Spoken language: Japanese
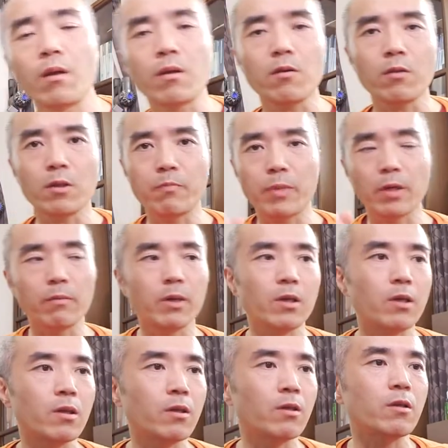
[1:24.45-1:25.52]
今日の1杯目入
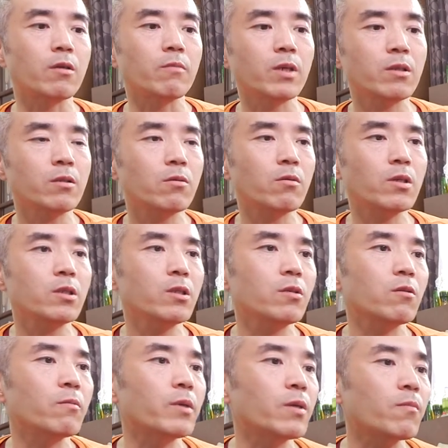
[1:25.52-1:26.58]
れていきますこれ C
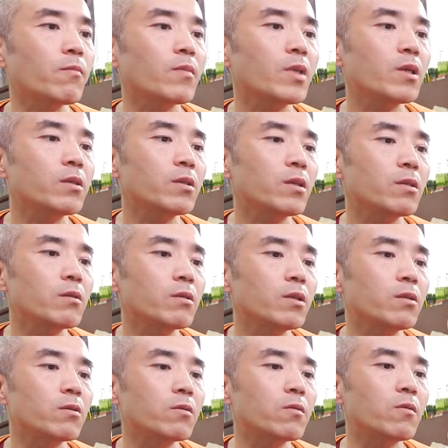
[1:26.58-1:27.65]
の瓶4月
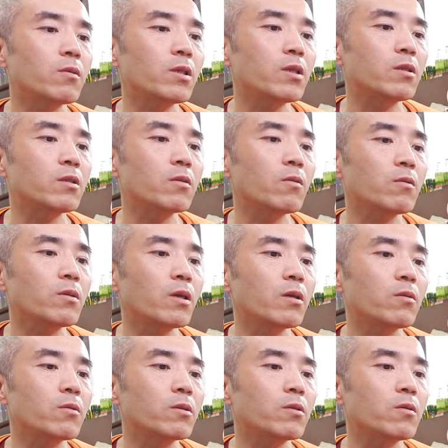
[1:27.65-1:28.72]
25日午前
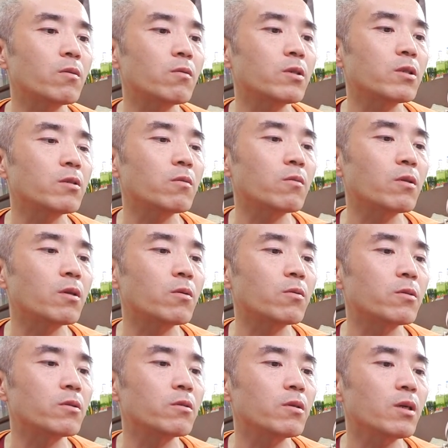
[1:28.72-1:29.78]
4時頃に仕込んだ
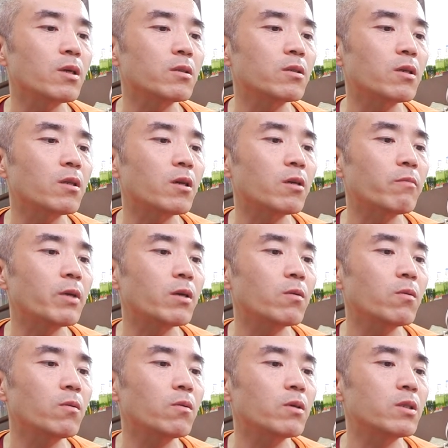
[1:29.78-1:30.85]
58世代目、
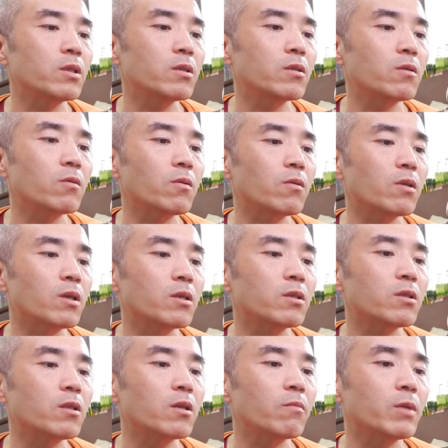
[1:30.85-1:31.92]
午後1時頃に出し
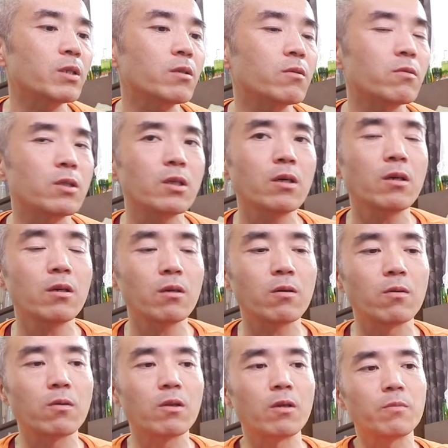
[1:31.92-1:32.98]
ています。9時間発
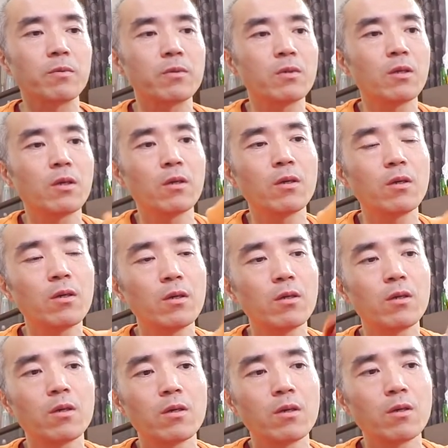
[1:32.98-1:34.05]
行のタイプ。
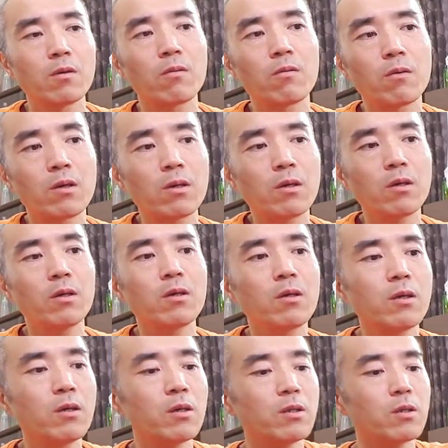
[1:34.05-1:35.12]
ここから
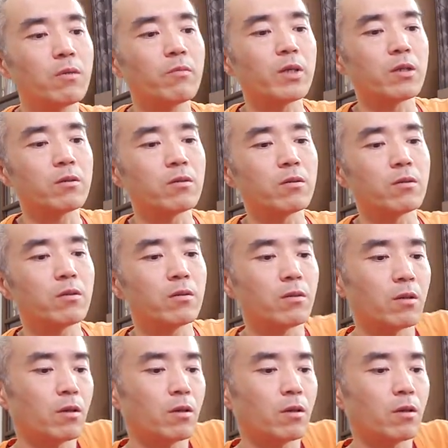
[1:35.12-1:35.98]
300です